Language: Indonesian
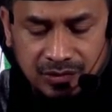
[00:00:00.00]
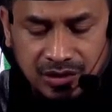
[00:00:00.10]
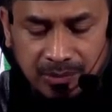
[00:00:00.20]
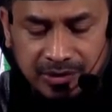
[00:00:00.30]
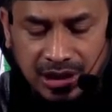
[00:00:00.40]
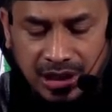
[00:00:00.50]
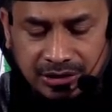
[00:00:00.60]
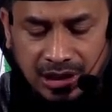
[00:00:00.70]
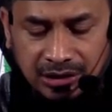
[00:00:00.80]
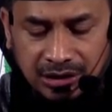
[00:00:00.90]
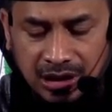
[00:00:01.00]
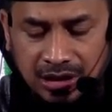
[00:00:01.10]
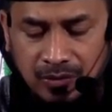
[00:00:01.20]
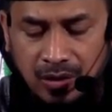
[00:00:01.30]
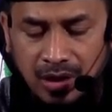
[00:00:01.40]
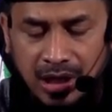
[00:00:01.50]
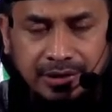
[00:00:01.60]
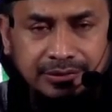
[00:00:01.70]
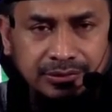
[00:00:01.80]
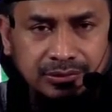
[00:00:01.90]
Syekh menjelaskan tentang
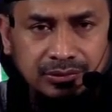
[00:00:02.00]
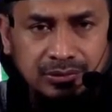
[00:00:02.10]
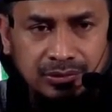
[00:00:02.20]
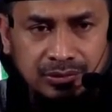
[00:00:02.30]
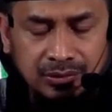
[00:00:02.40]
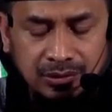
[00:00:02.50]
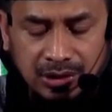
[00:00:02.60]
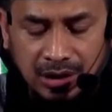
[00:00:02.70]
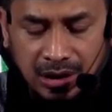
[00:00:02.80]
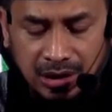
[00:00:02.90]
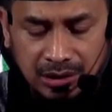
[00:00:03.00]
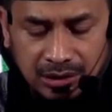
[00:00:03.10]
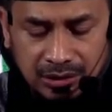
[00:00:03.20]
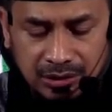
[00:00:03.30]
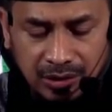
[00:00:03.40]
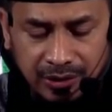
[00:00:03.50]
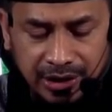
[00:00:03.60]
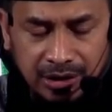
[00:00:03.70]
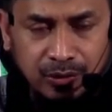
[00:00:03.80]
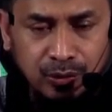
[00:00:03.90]
kebohongan ya
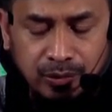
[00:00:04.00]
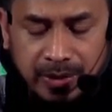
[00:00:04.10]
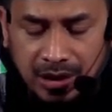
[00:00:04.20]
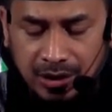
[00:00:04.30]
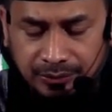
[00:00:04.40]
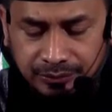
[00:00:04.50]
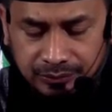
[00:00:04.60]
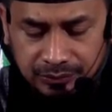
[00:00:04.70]
orang yang menuduh beliau.